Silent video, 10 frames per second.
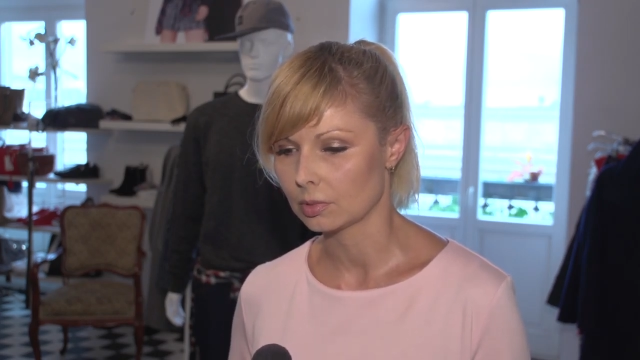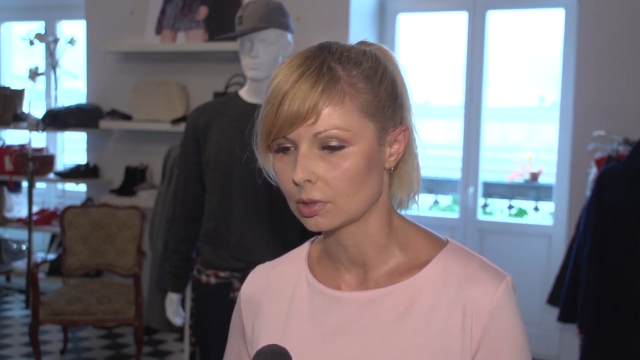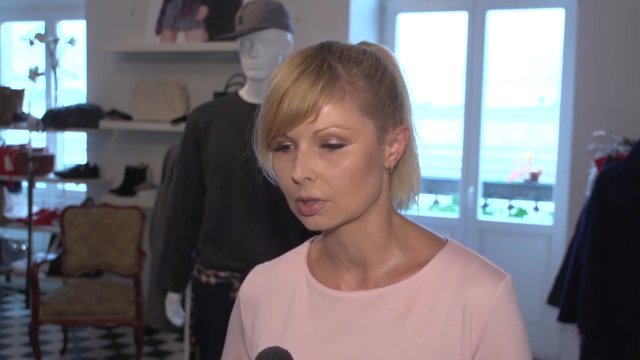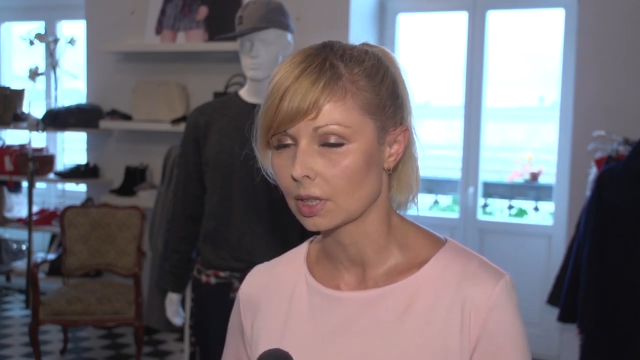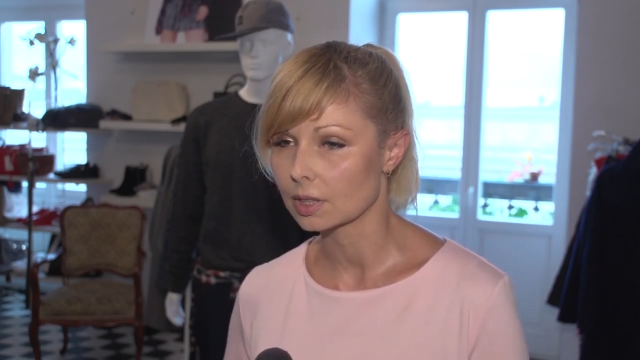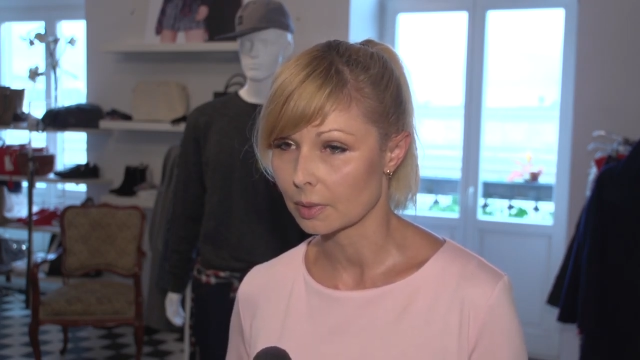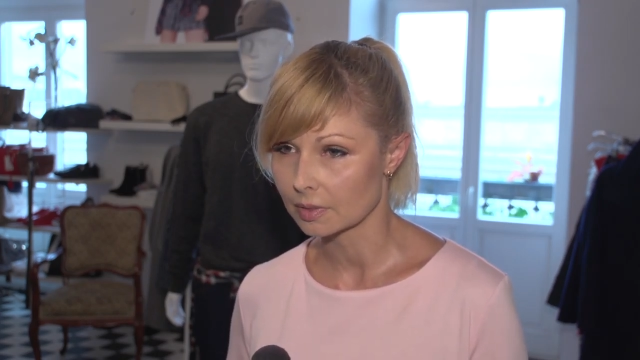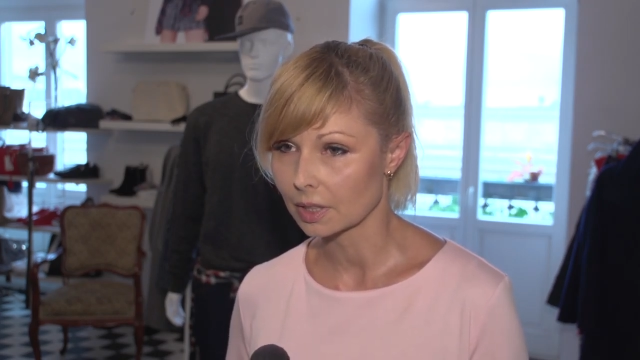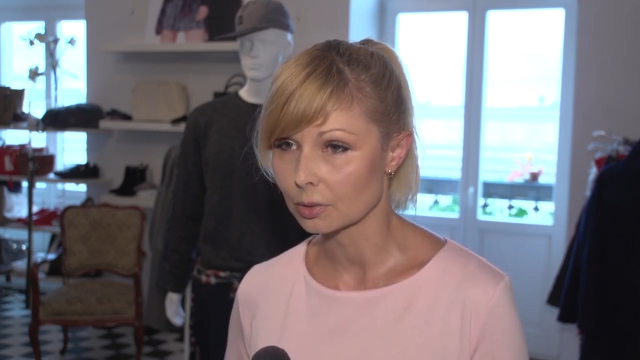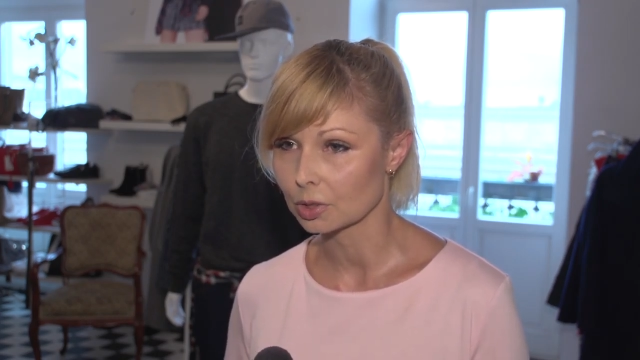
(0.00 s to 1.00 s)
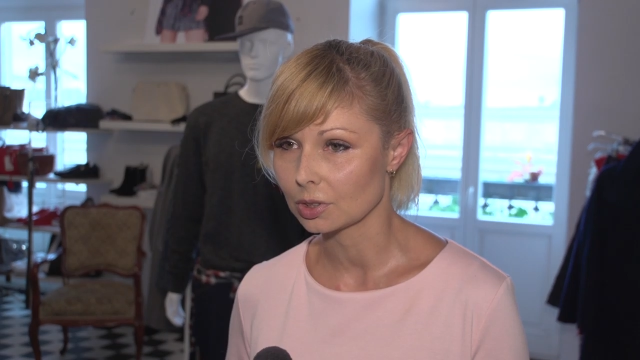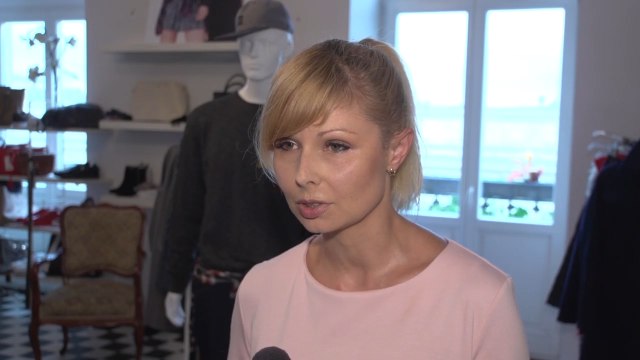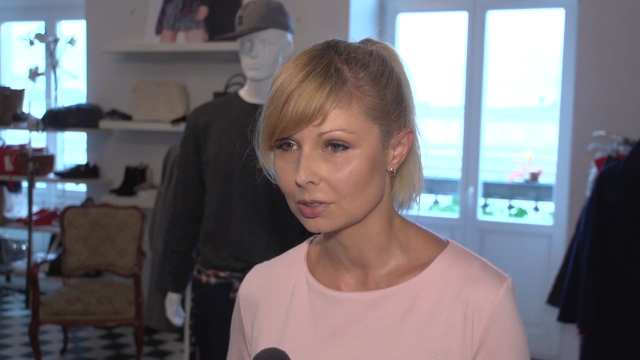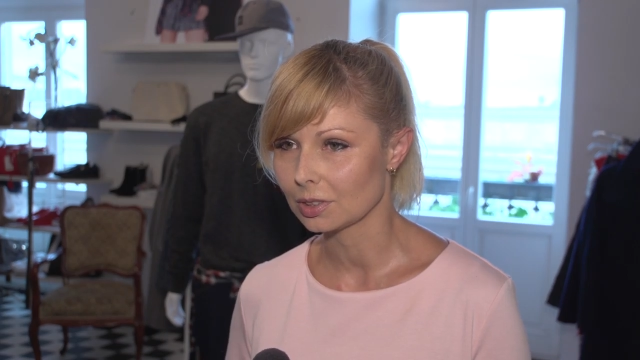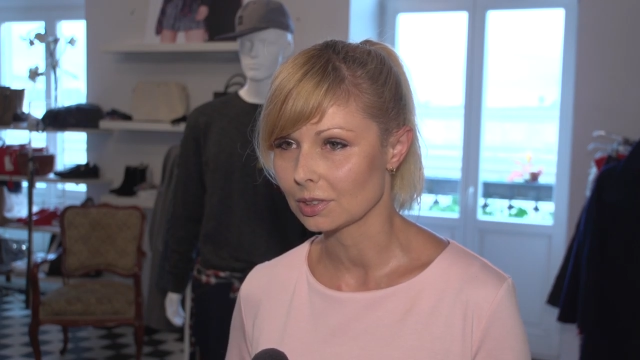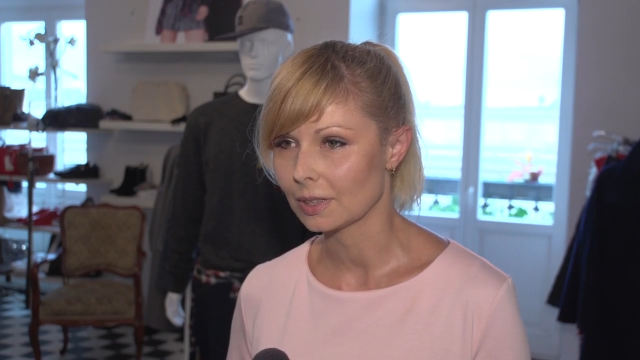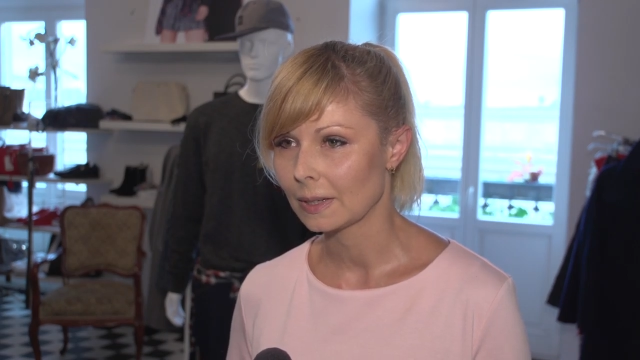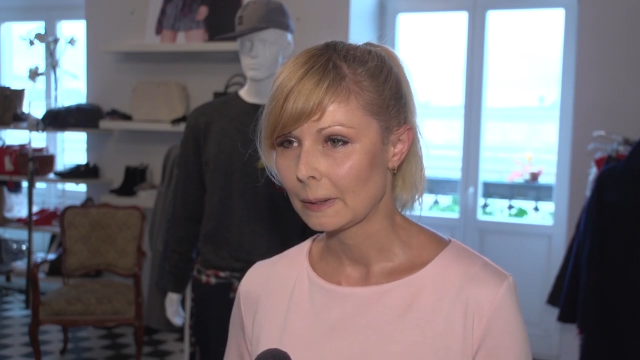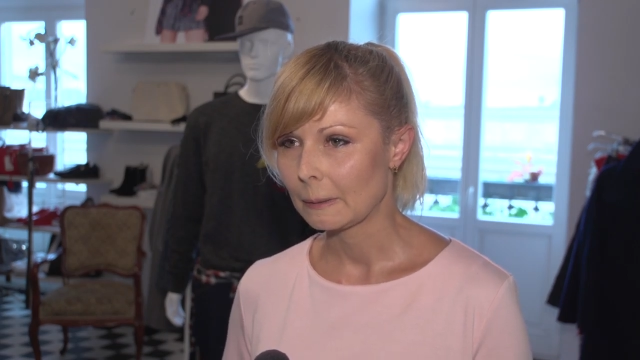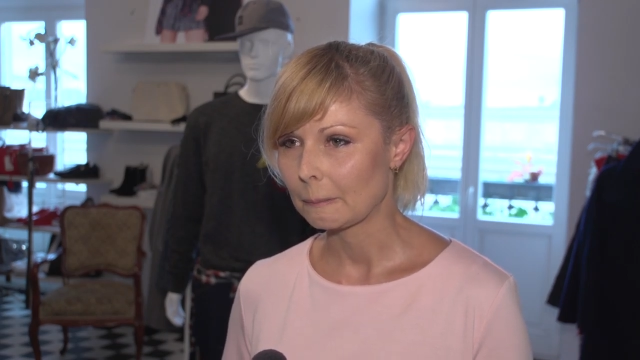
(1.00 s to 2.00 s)
doskonale sprawdzają się nie, nie,
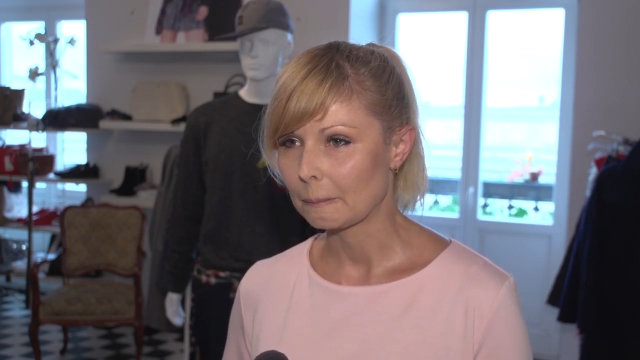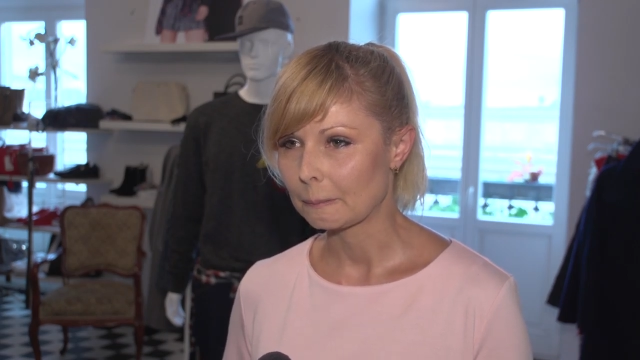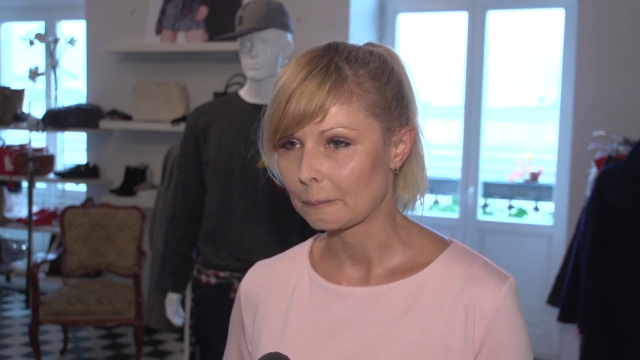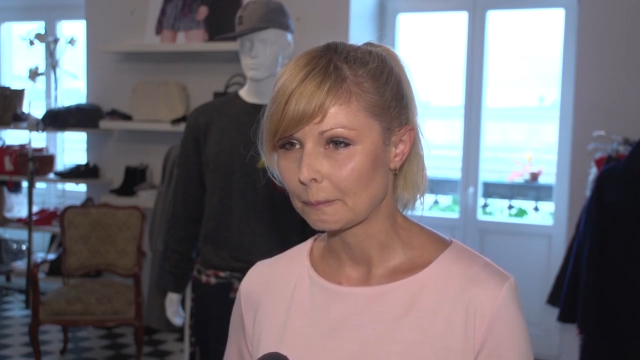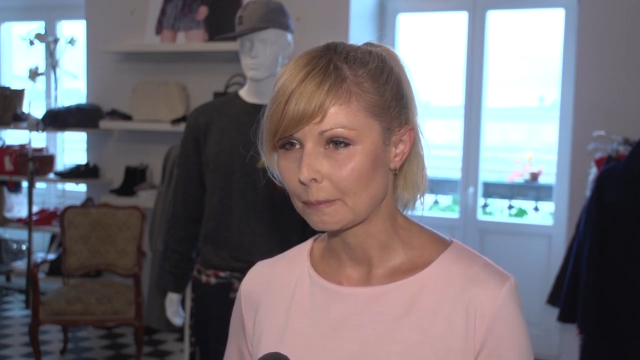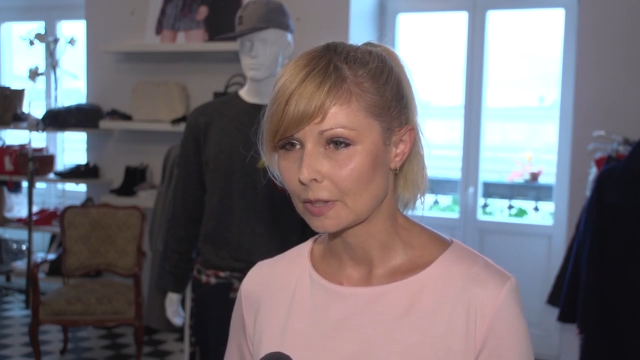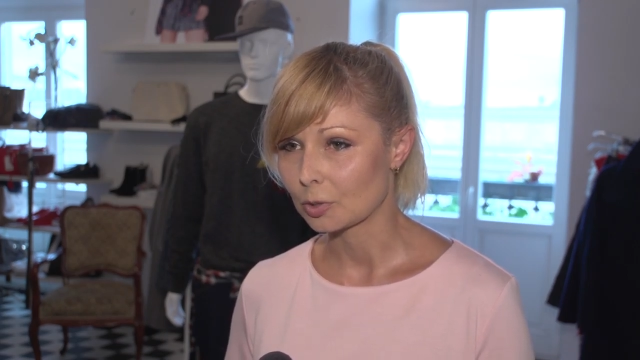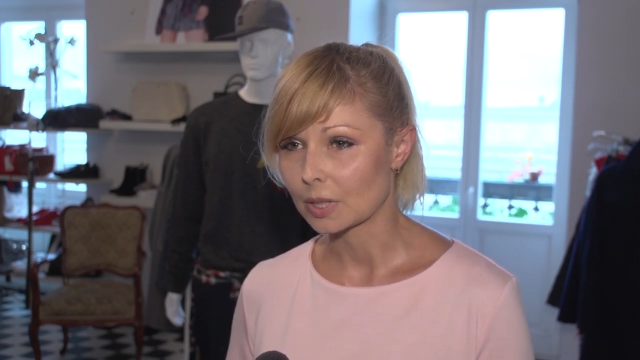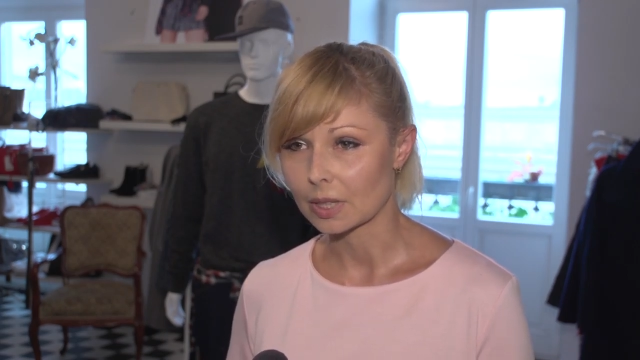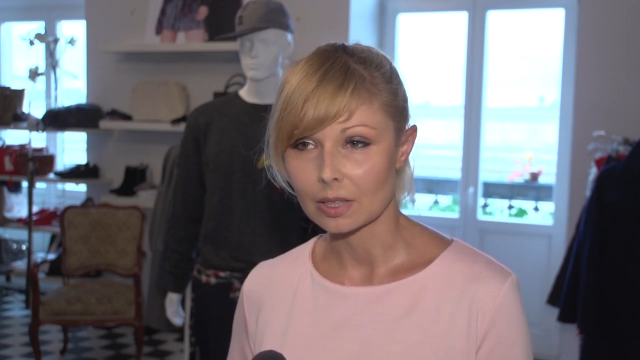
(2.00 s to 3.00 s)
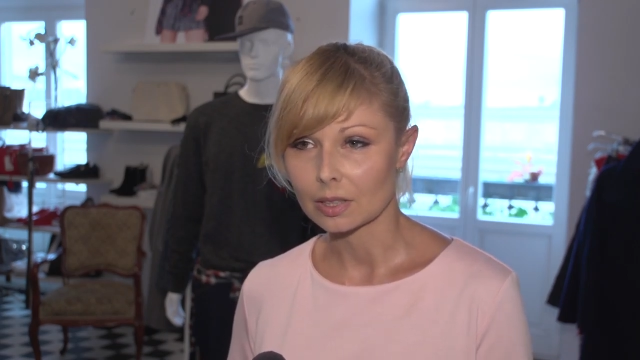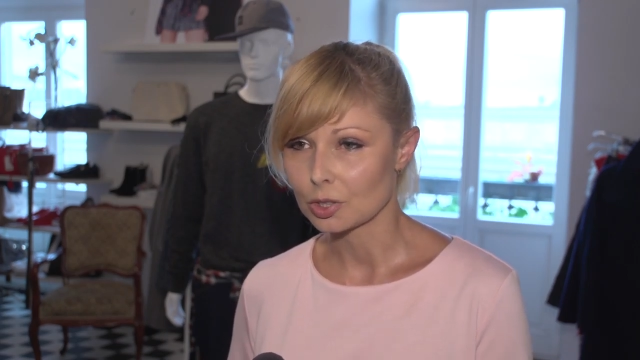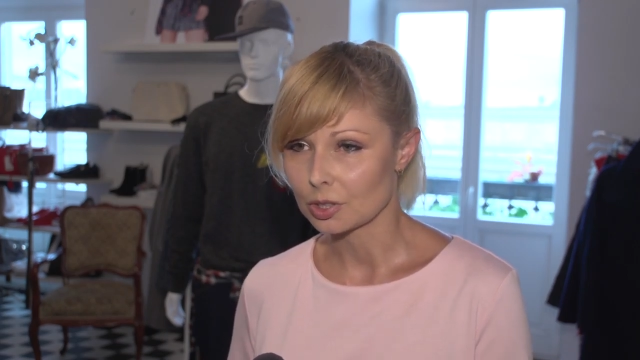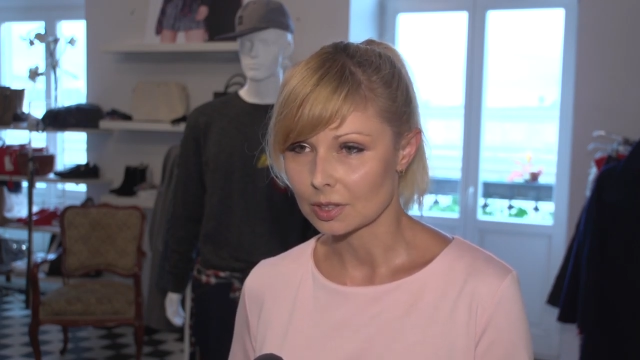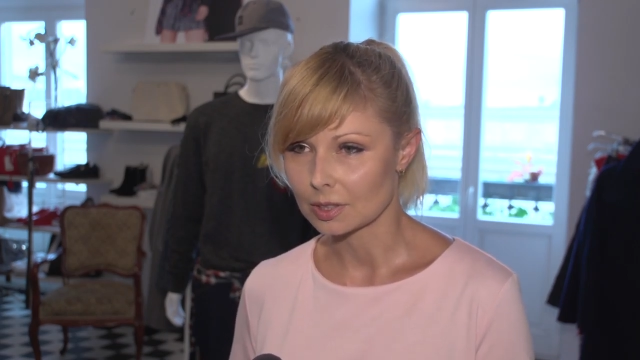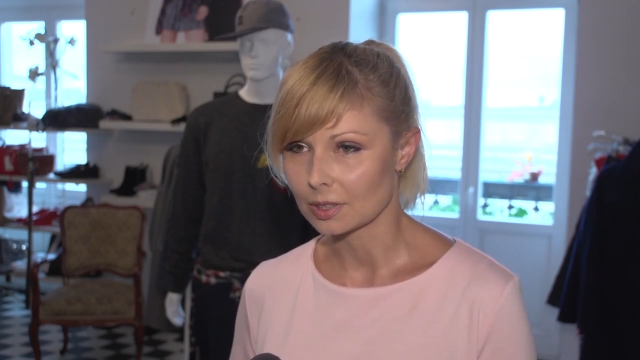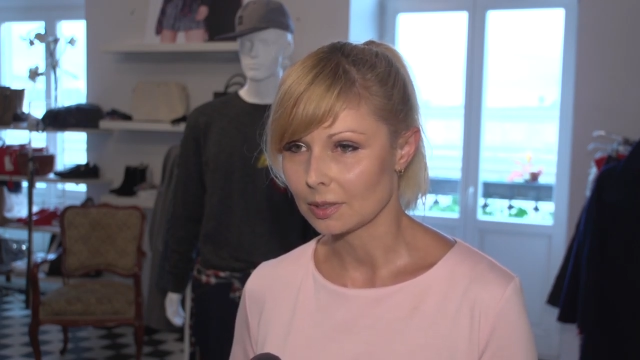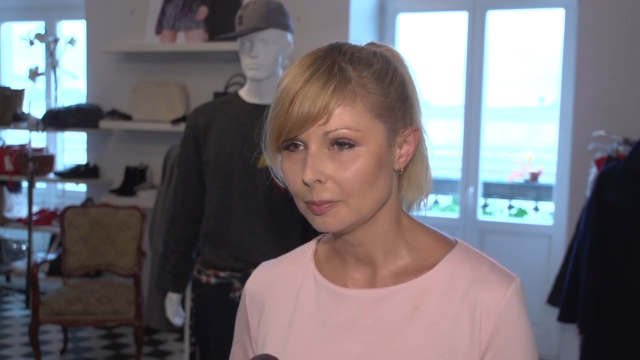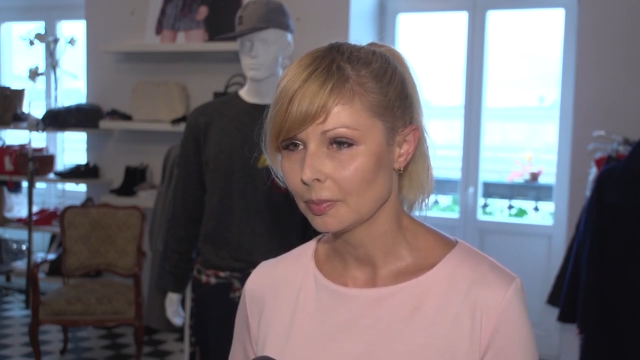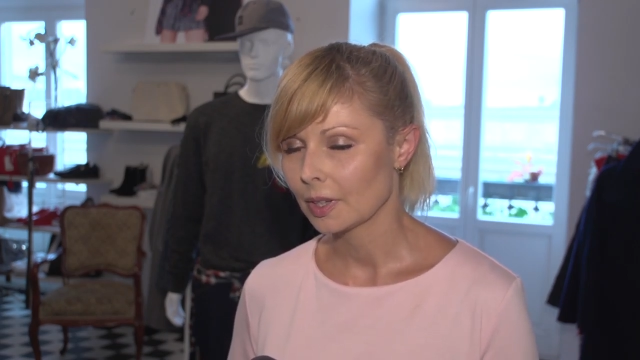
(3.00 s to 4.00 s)
mm, śmiertelne dżinsy,